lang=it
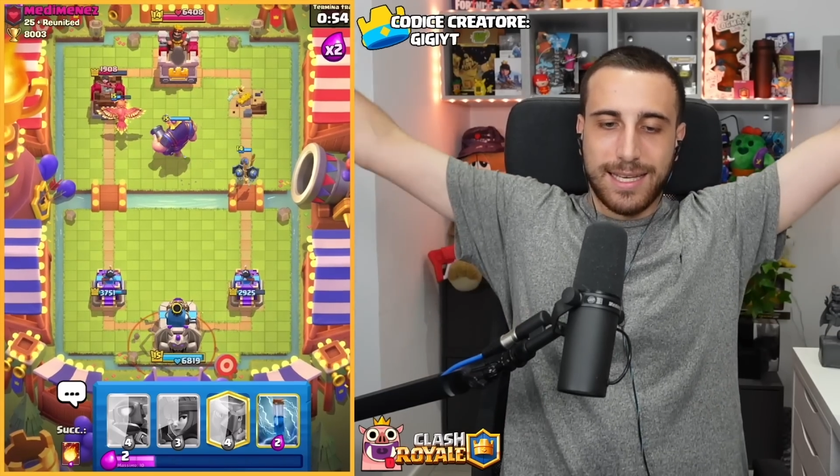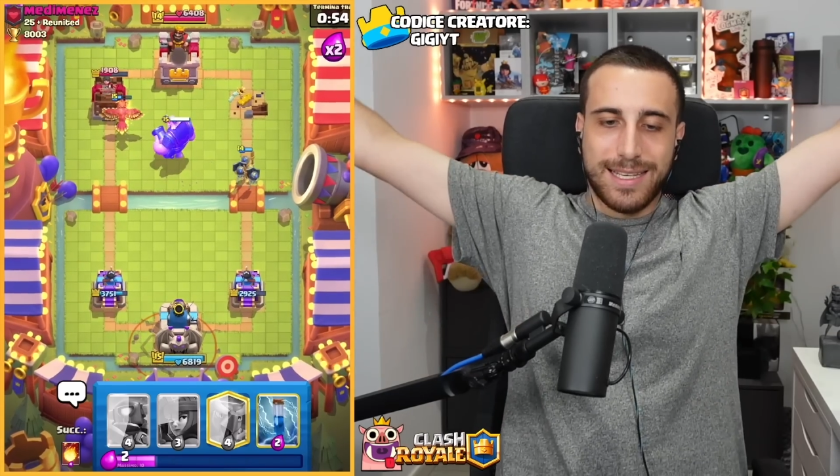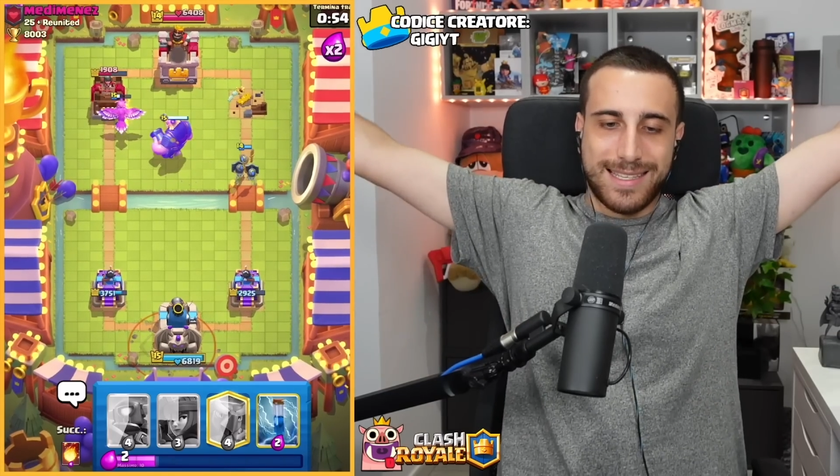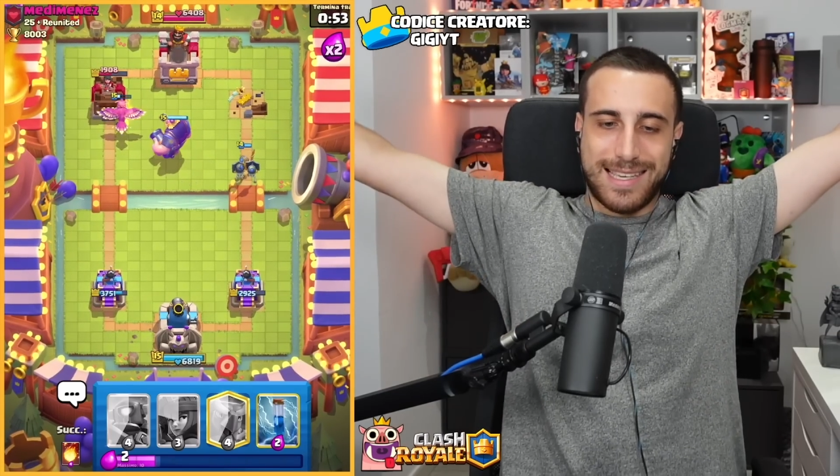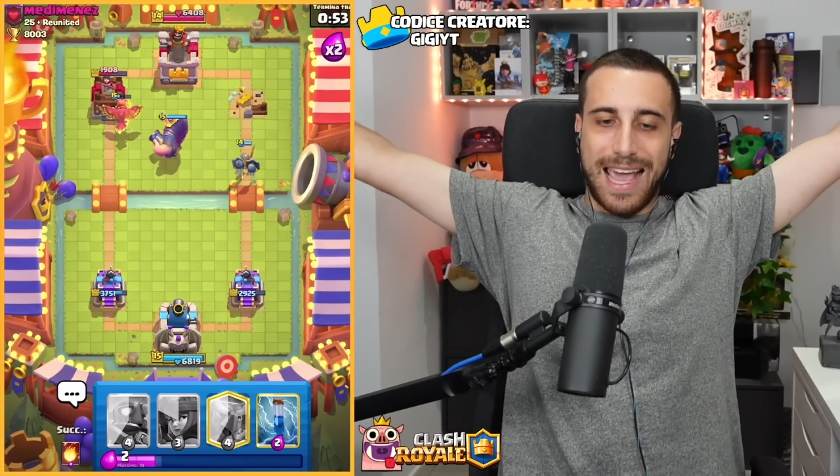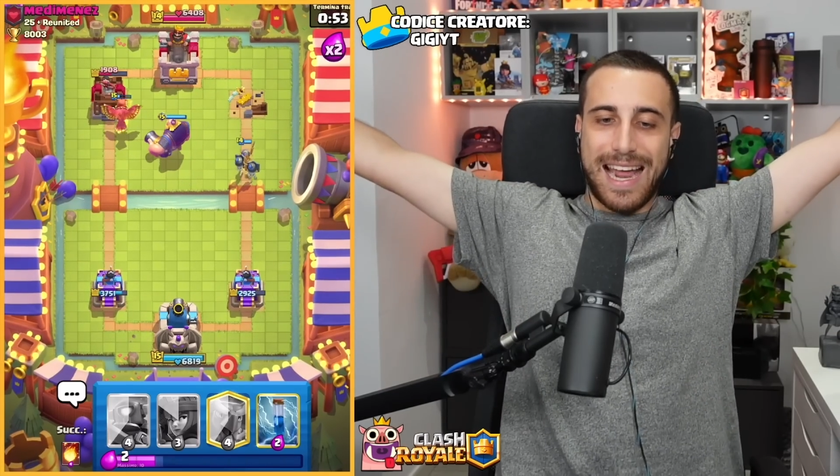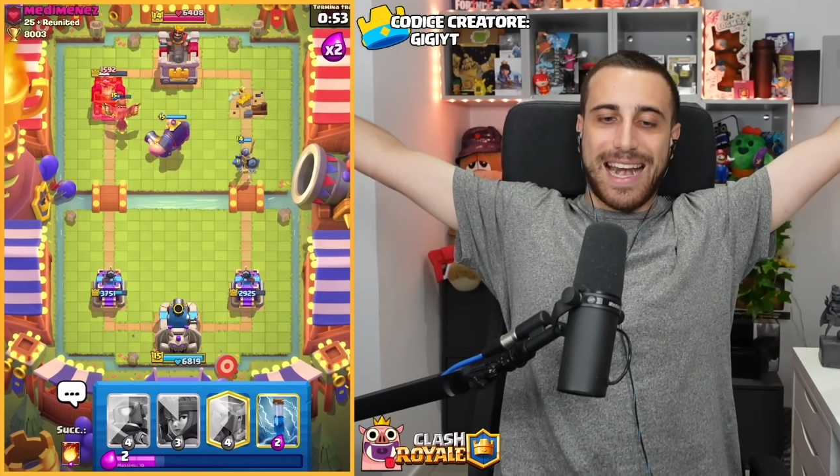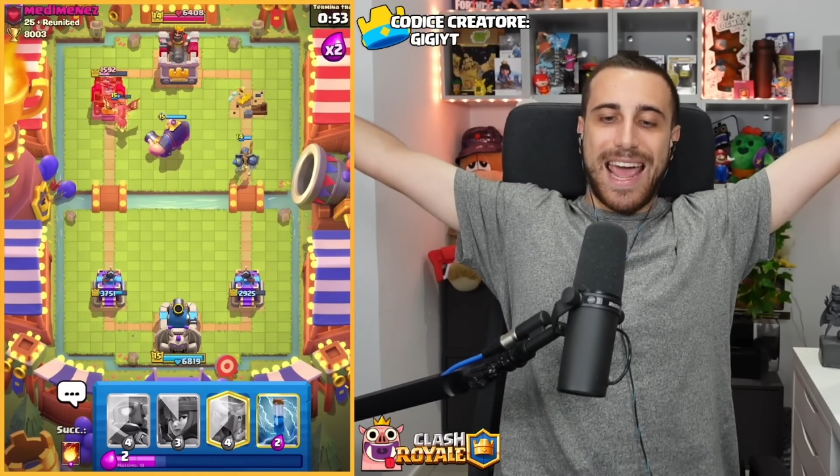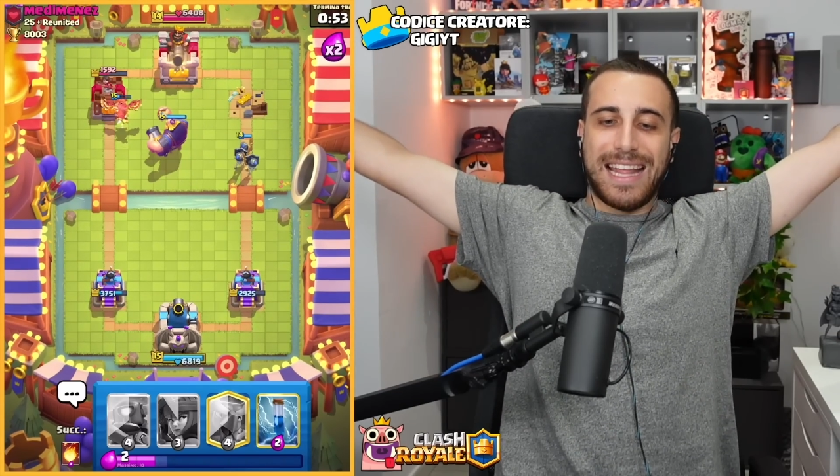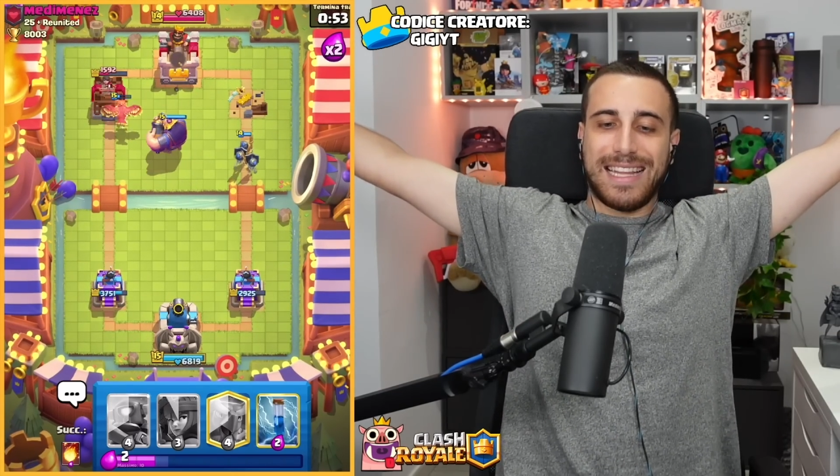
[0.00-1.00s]
si
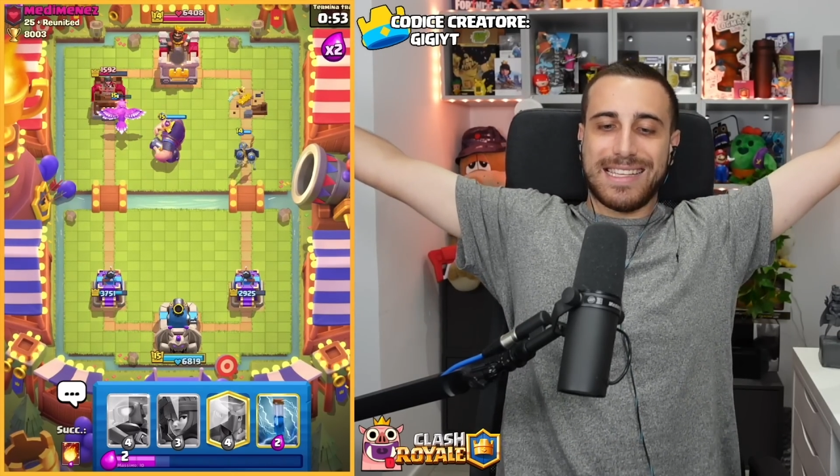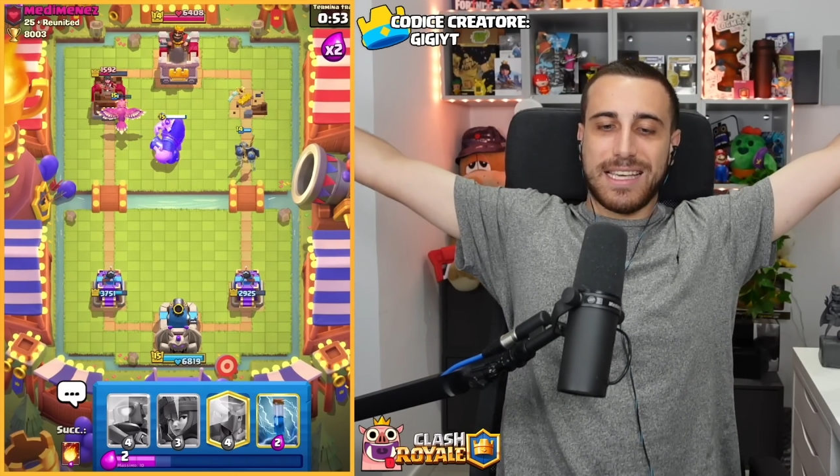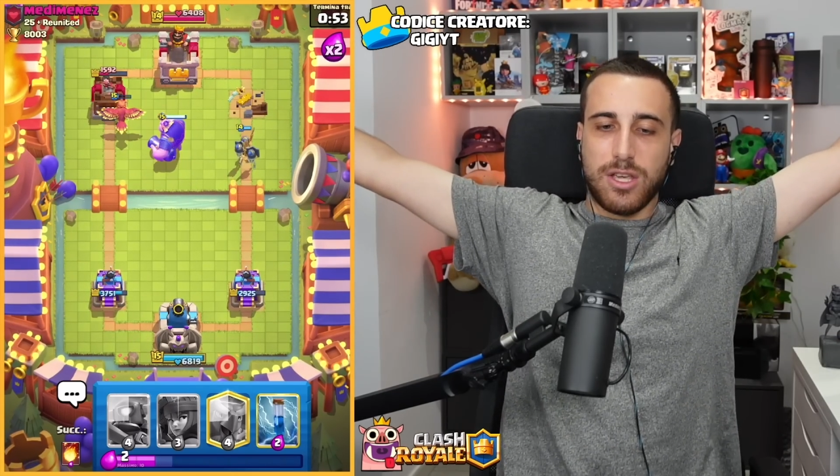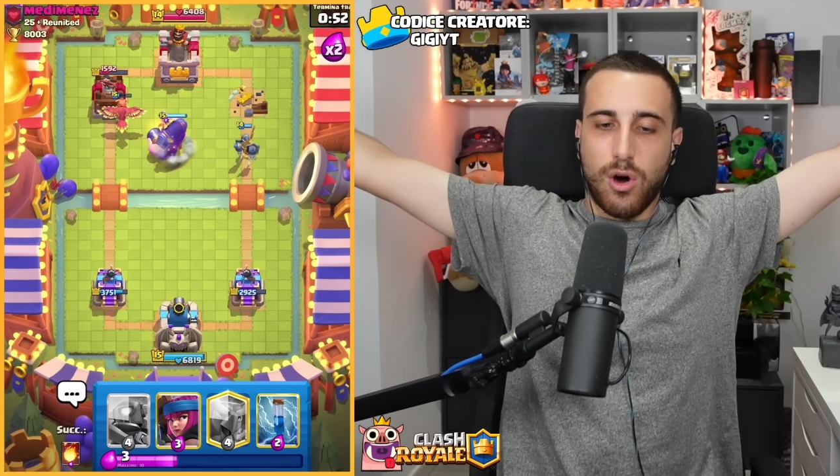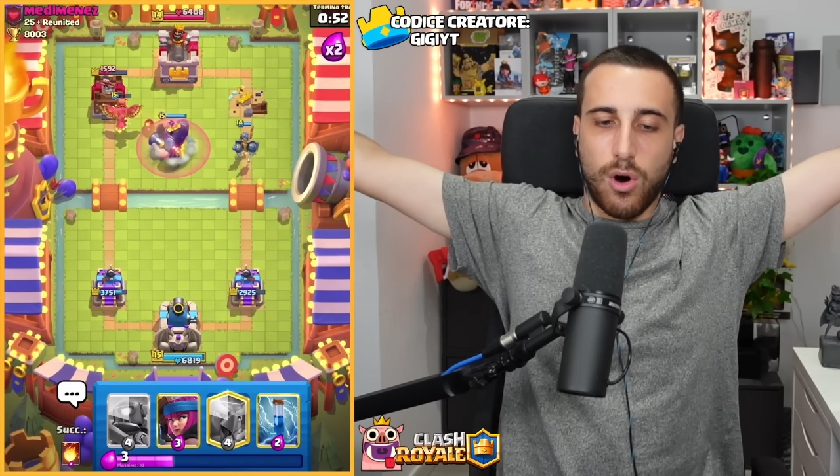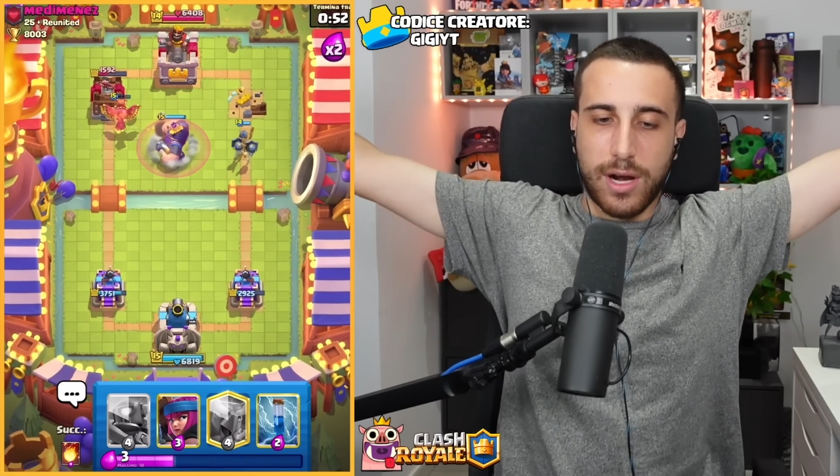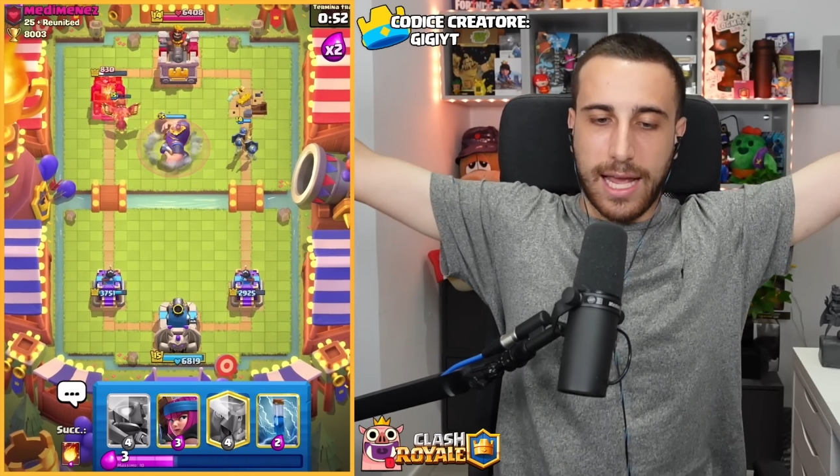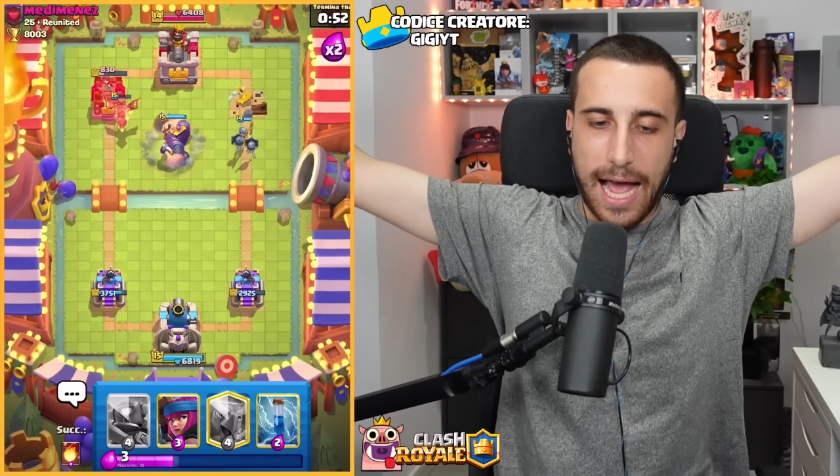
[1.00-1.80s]
arrende signori